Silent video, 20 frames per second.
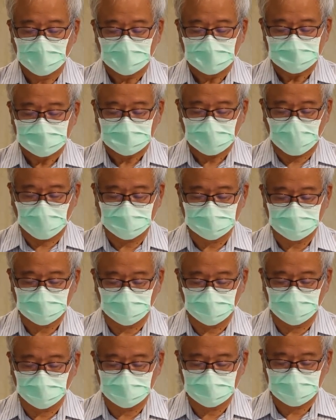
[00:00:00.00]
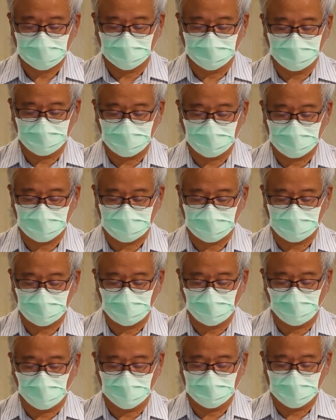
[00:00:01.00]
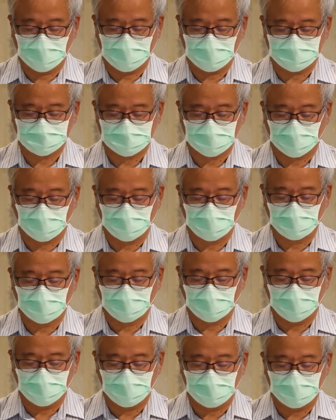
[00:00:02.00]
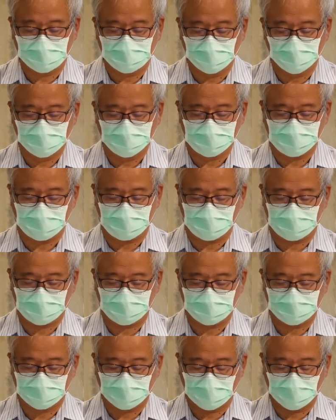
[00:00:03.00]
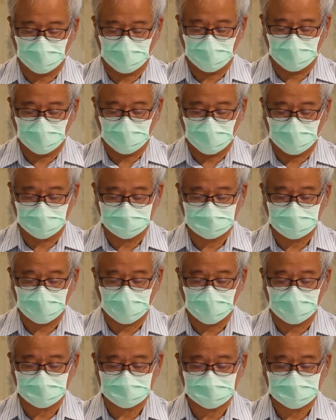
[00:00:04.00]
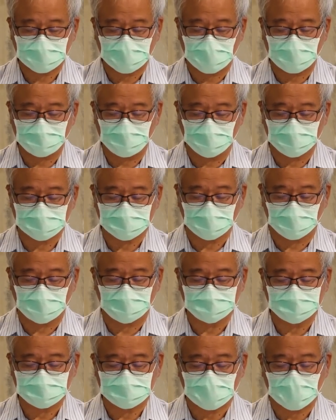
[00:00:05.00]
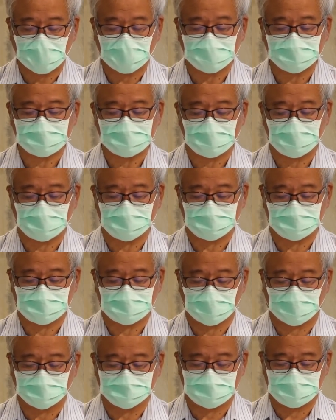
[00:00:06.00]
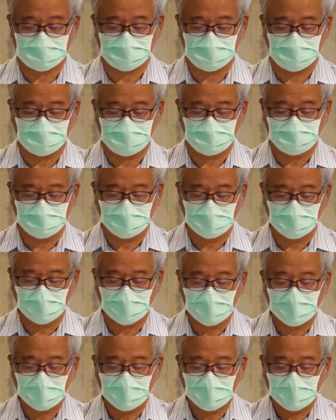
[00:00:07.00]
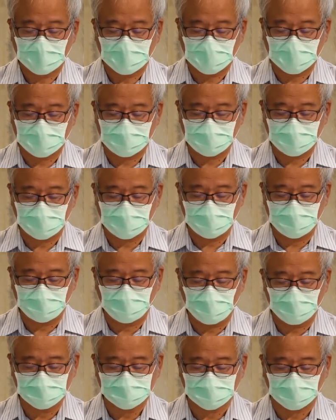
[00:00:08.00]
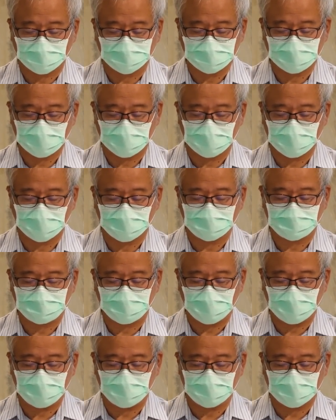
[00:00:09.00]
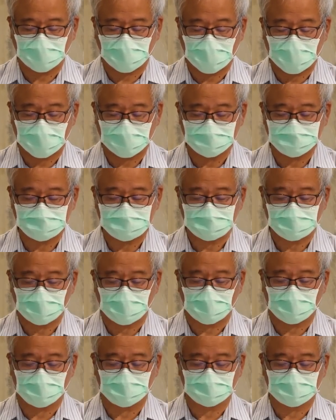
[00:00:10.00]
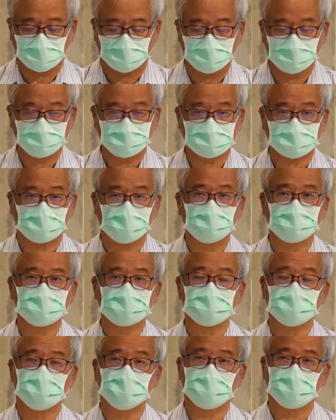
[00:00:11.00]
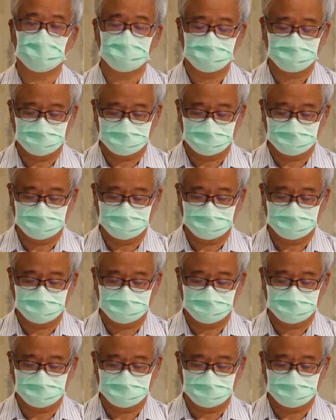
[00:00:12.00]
上主求你领我们重归故里，好像沙漠中再见小溪，含泪播种的，并含笑抠收割。